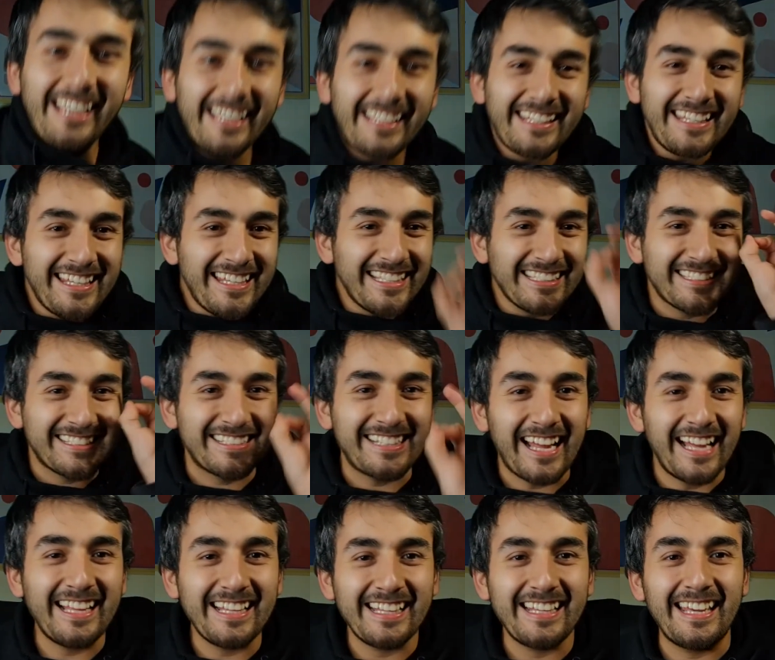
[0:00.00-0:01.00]
aquí
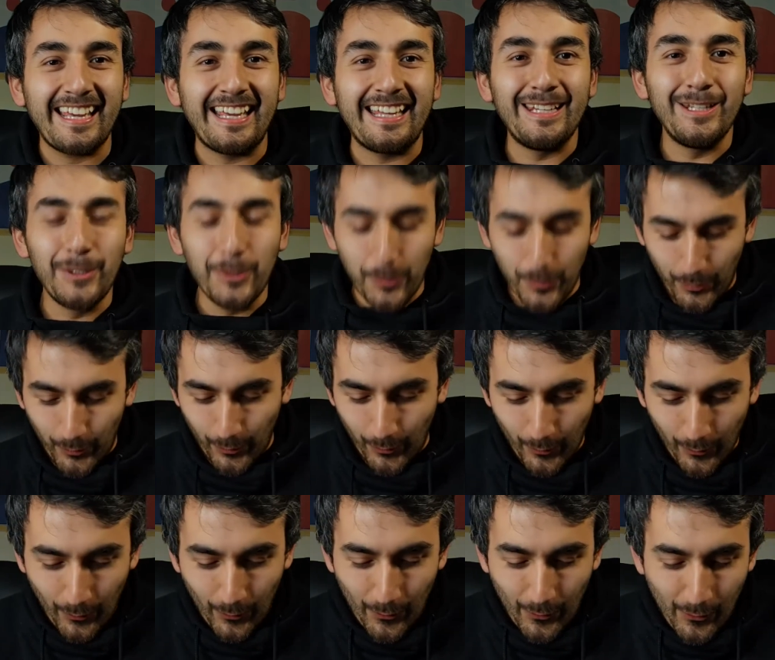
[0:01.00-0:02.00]
está el
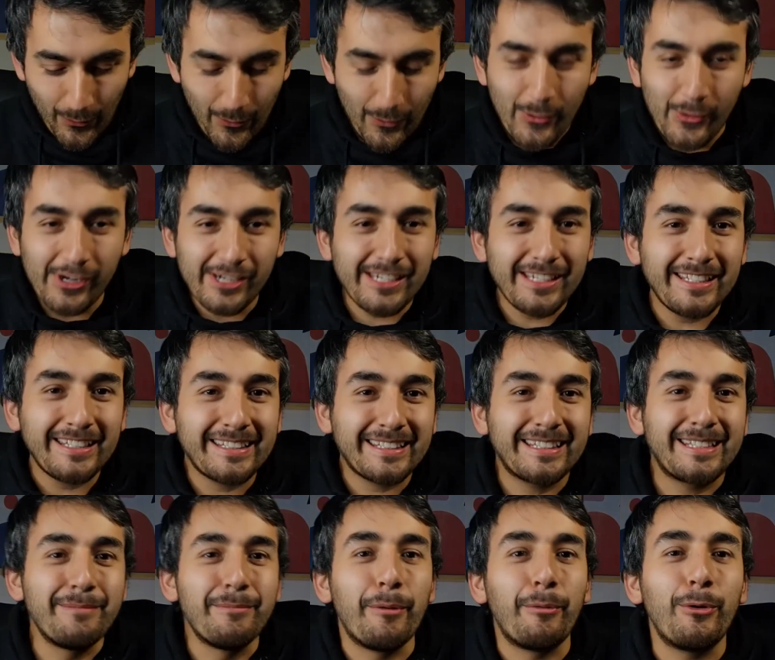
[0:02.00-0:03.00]

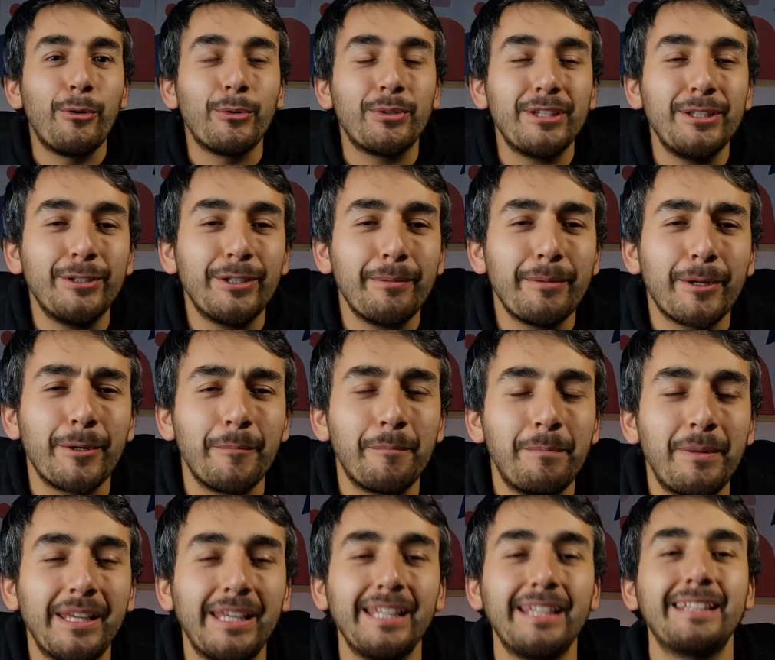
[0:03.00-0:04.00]
último productito que me
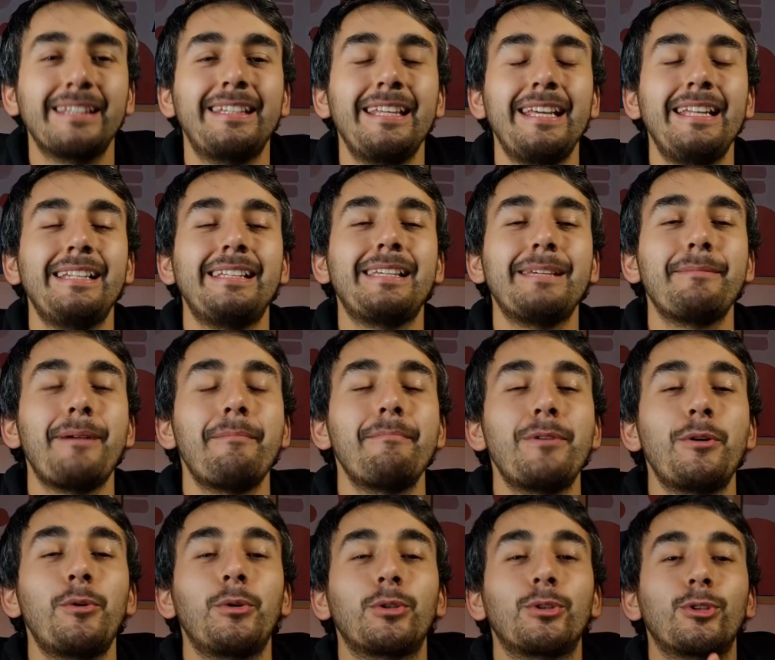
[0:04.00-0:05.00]
compré, que este es el que más me
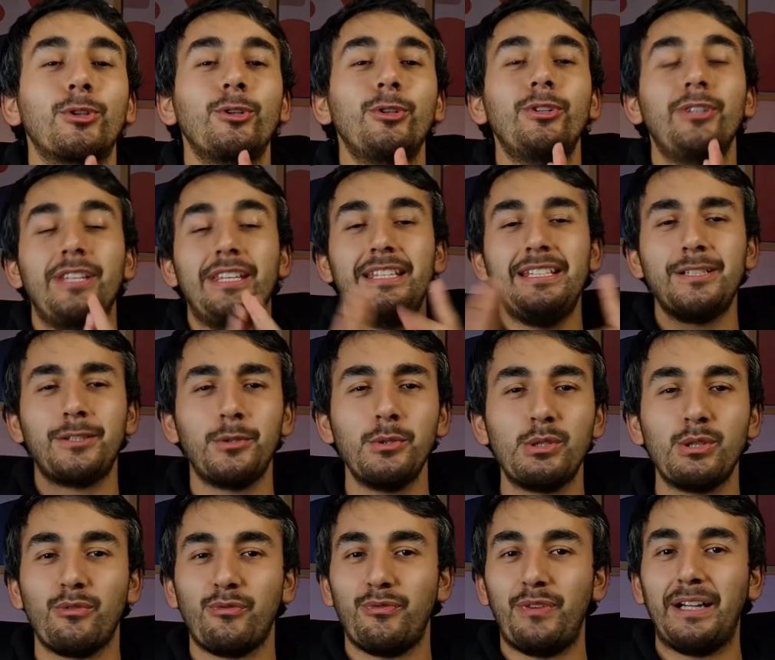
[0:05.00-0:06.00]
gustó.
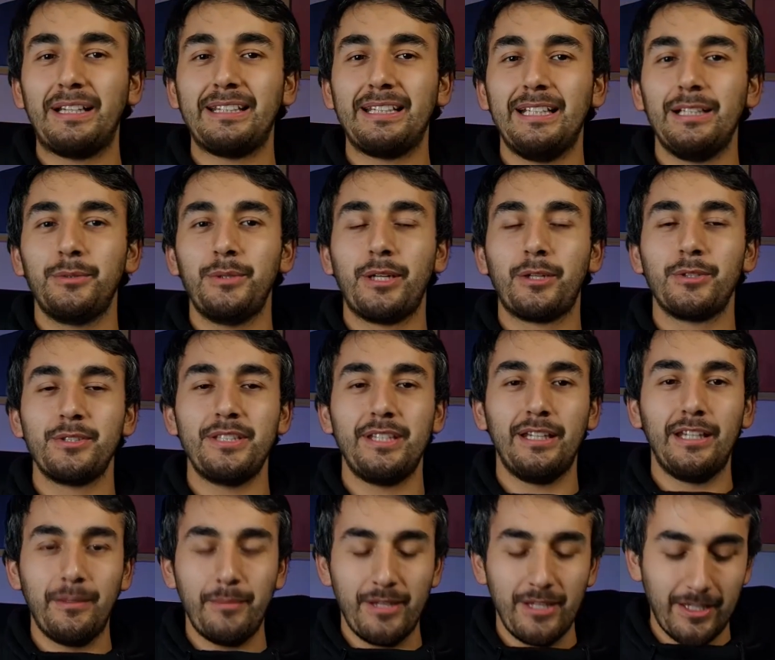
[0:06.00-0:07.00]
Incluso faltan algunas cositas
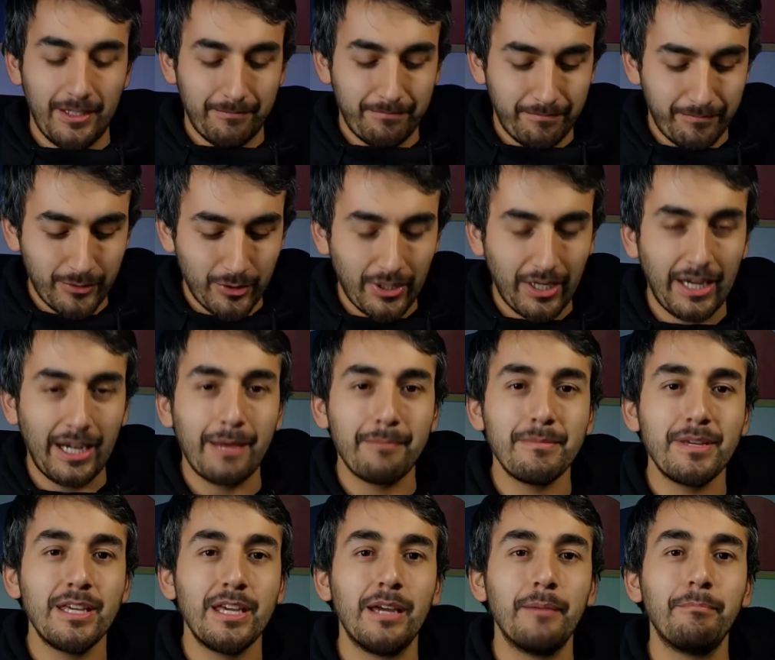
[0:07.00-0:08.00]
que me lleguen. Ojalá
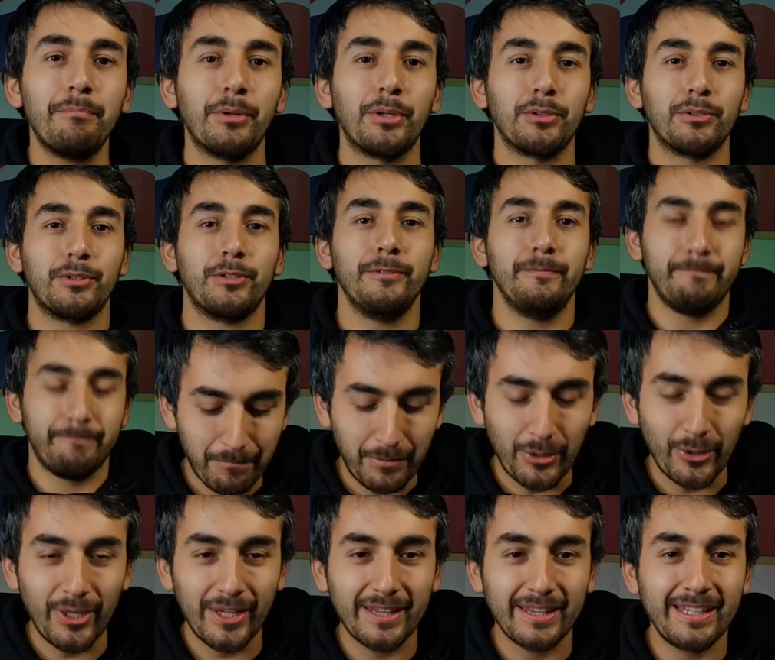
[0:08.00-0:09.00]
me lleguen pronto.
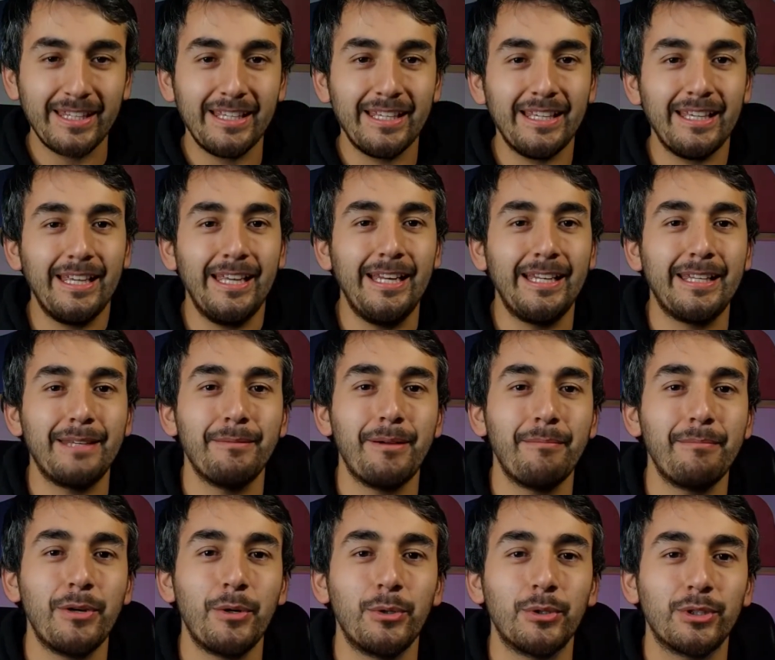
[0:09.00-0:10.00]
Pero este es el que más
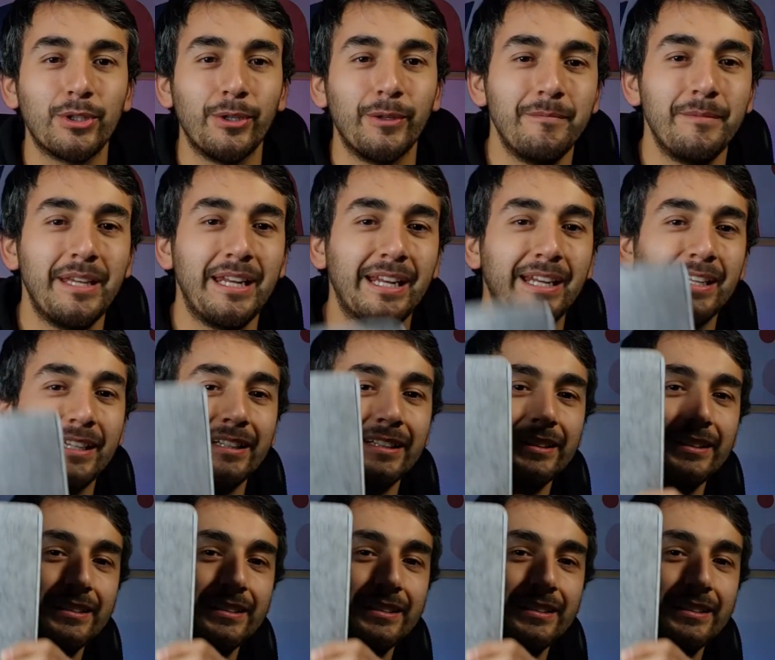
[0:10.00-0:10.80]
me gustó. Miren.